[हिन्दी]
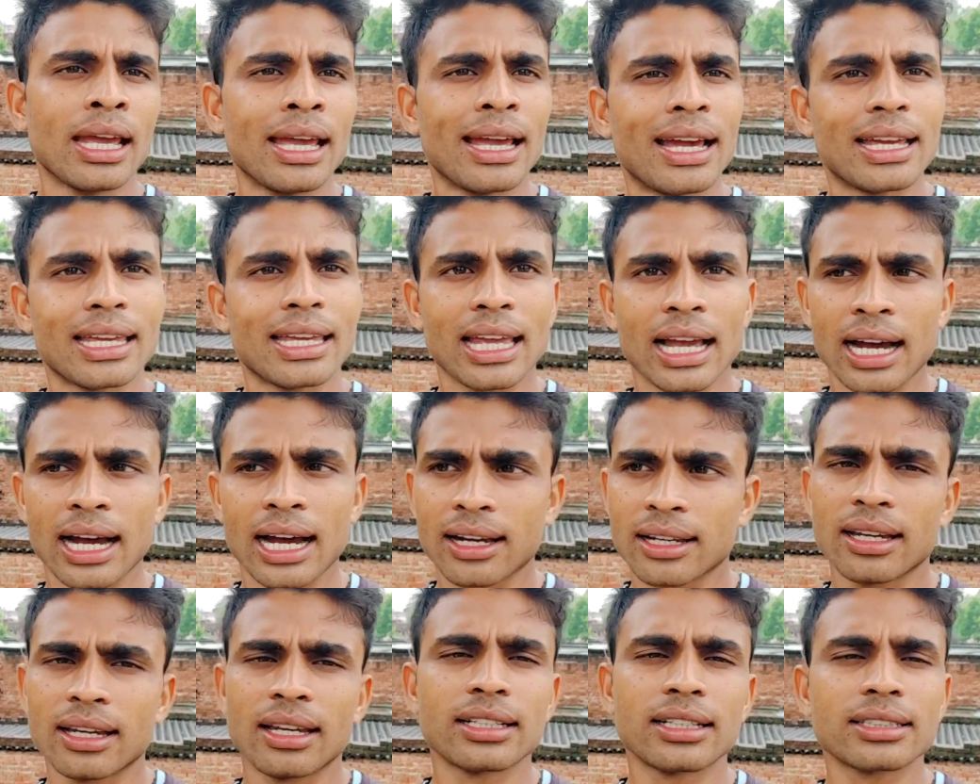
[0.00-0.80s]
या
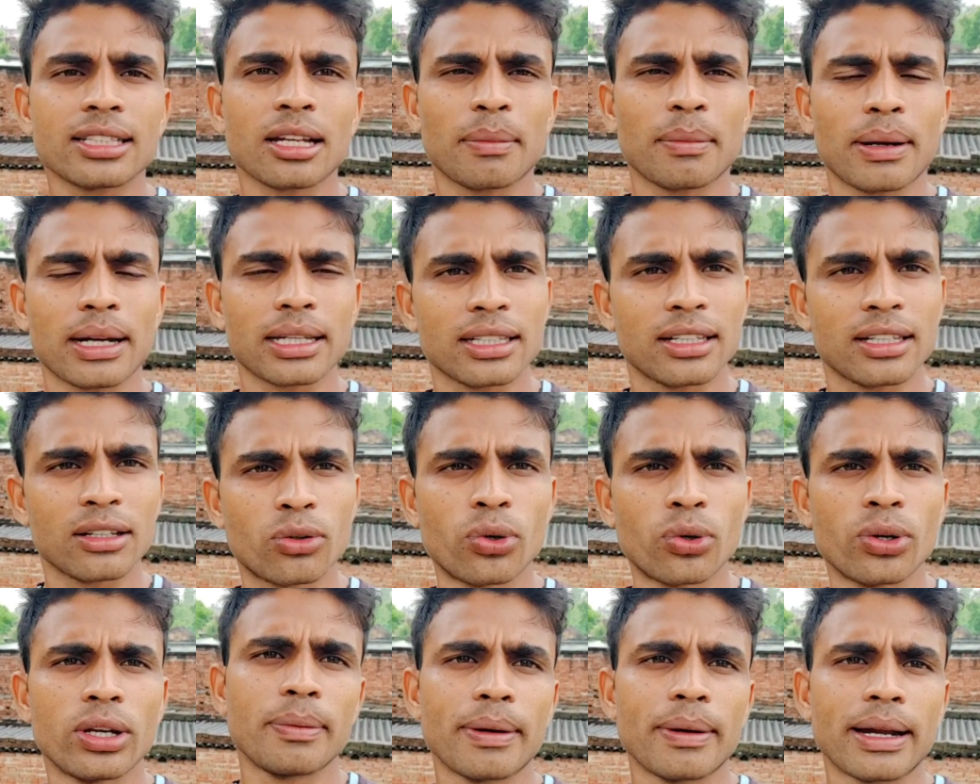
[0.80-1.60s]
रिलेशन भर्ती
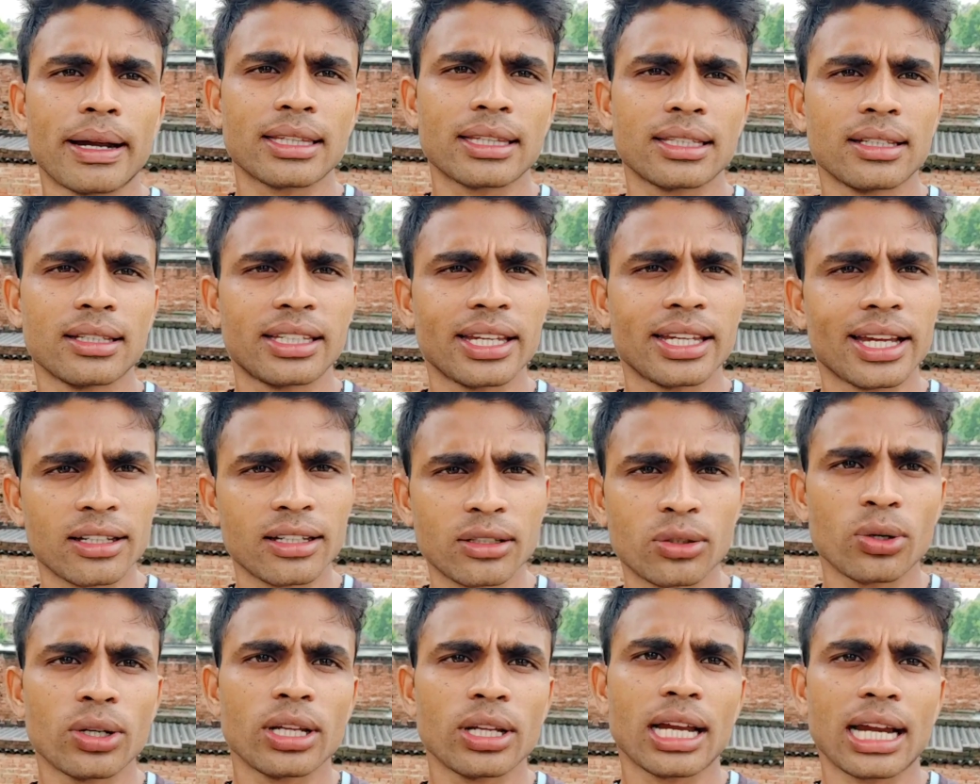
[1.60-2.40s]
खुली भर्ती
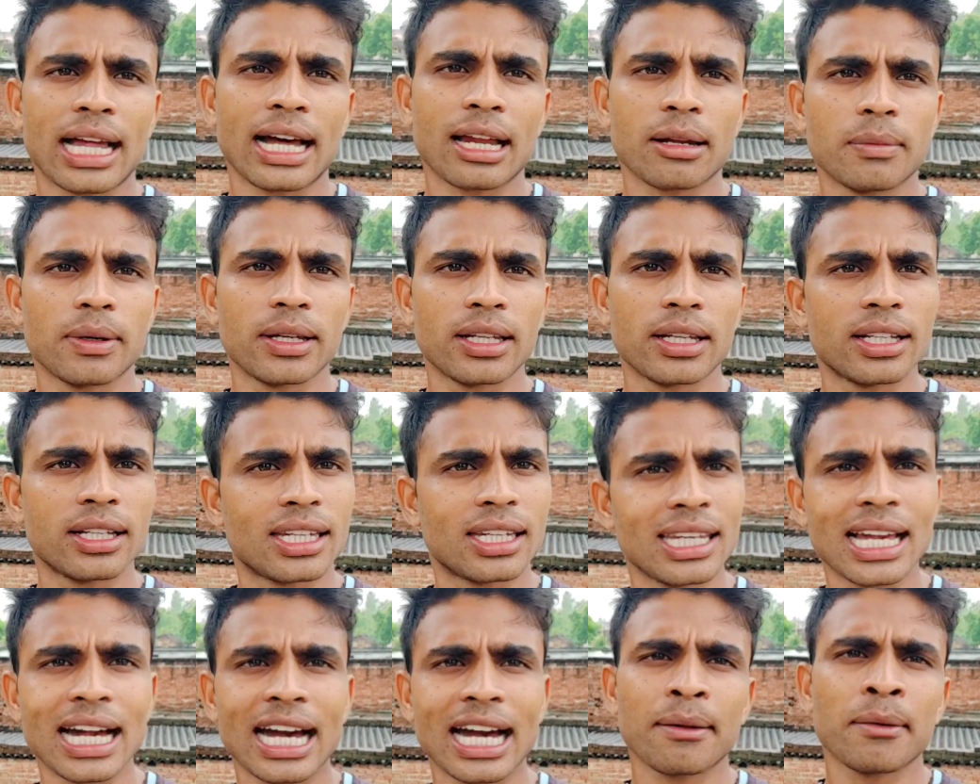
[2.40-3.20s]
टेरिटोरियल आर्मी की टी
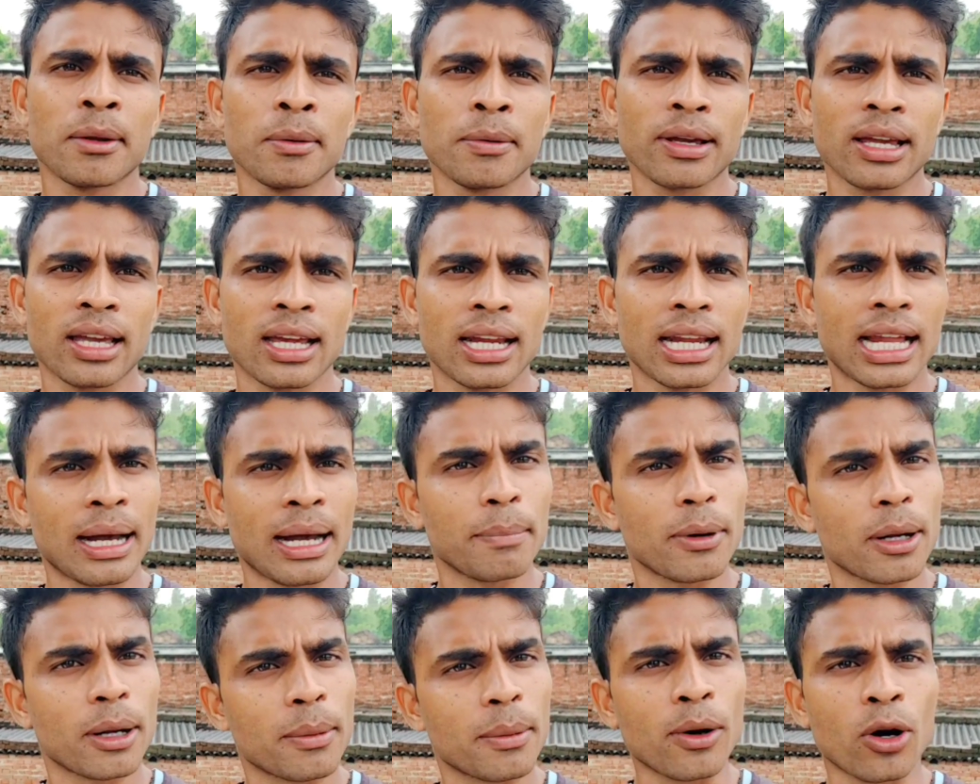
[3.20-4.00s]
आर्मी के नाम पर
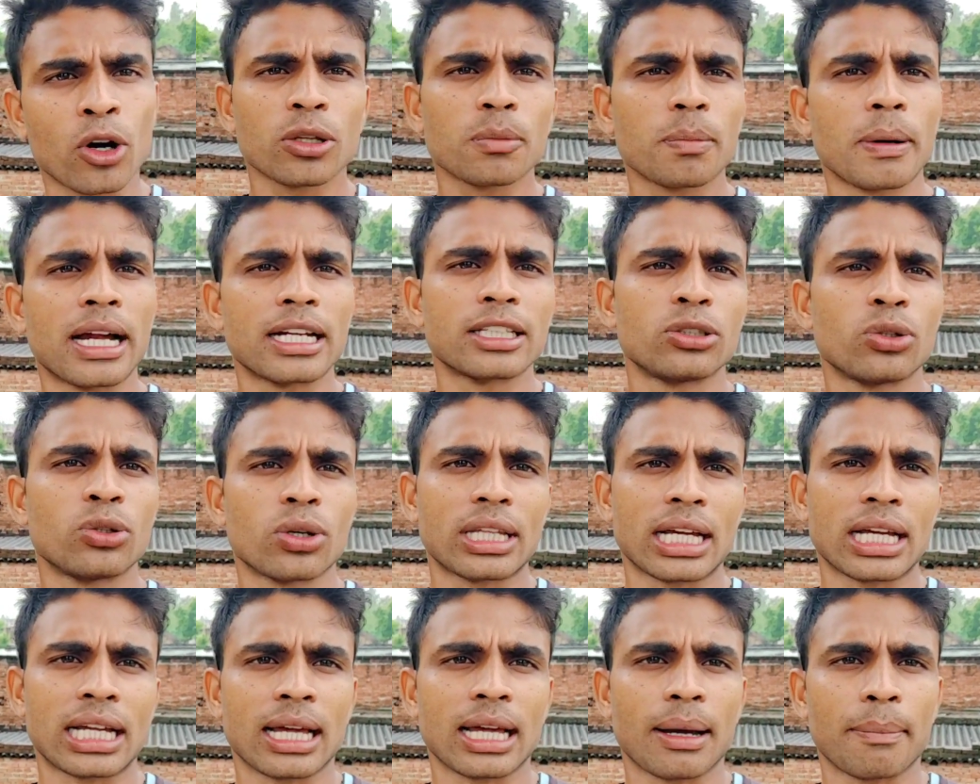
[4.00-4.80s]
बहुत फर्जी होता
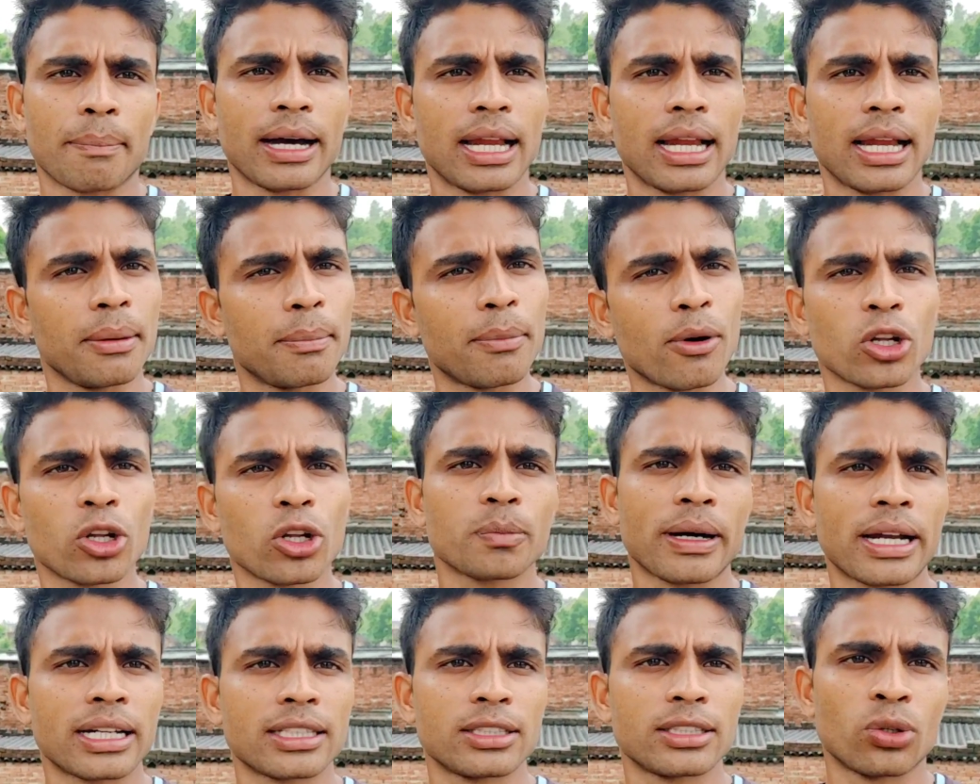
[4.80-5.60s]
था पहले बहुत
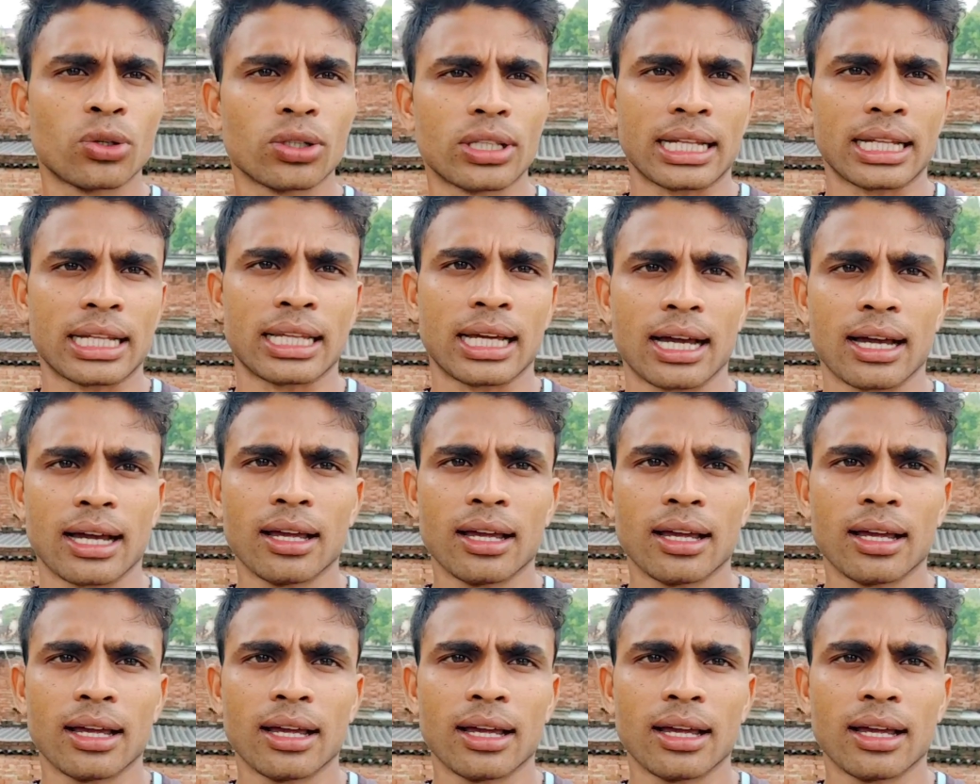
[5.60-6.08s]
फर्जी होता था